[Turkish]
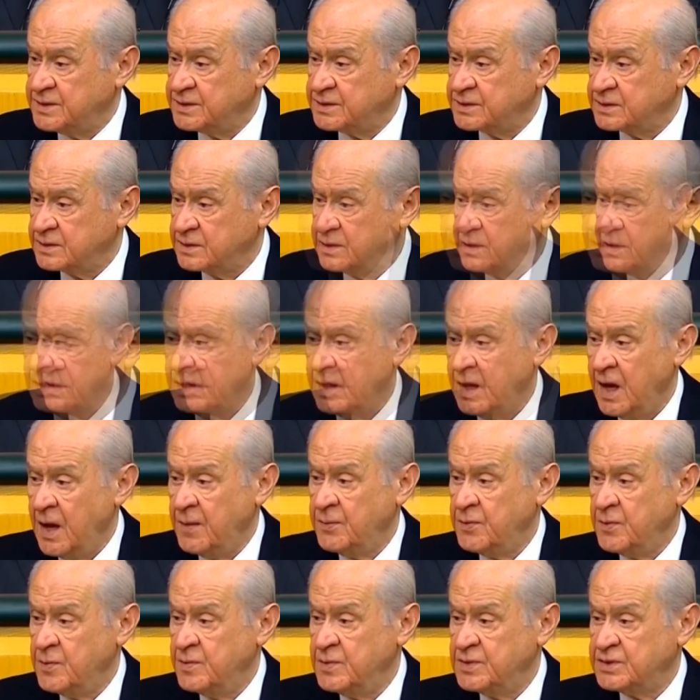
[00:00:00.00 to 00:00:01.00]

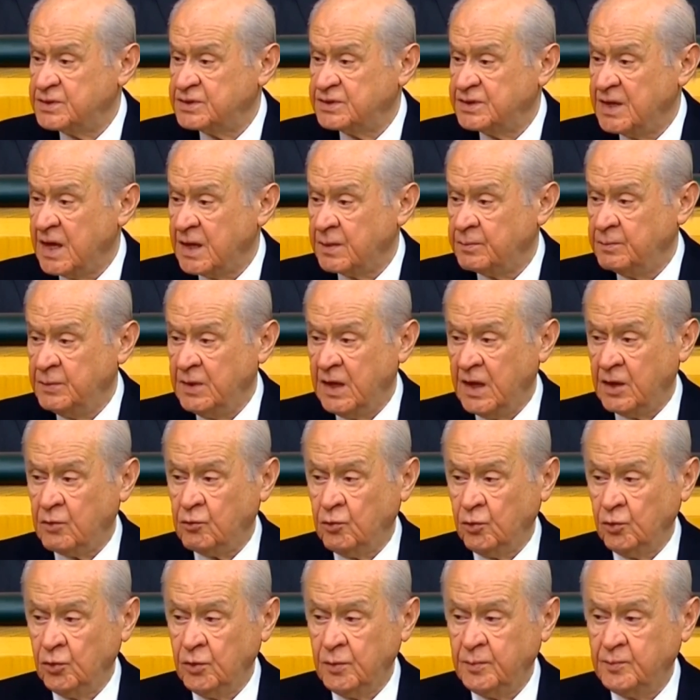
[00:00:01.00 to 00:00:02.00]
Beşiktaş, Fraportav
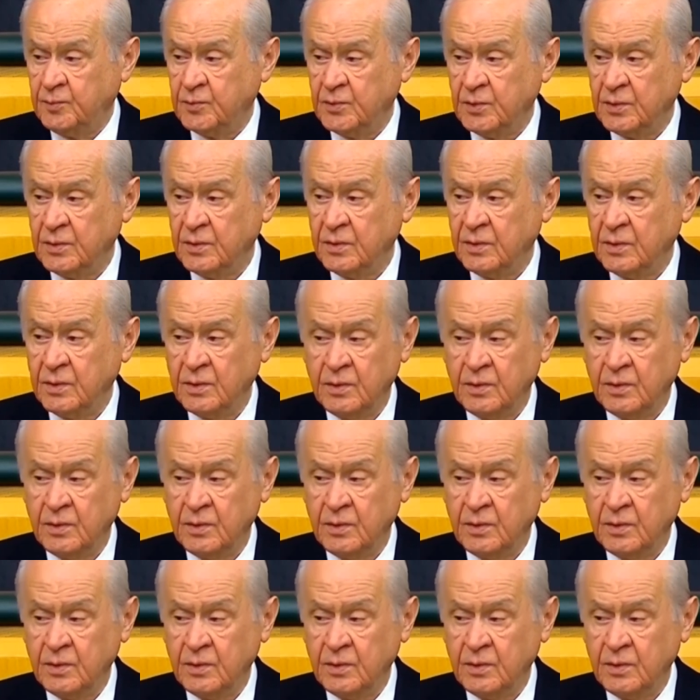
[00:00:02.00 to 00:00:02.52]
Antalya Spor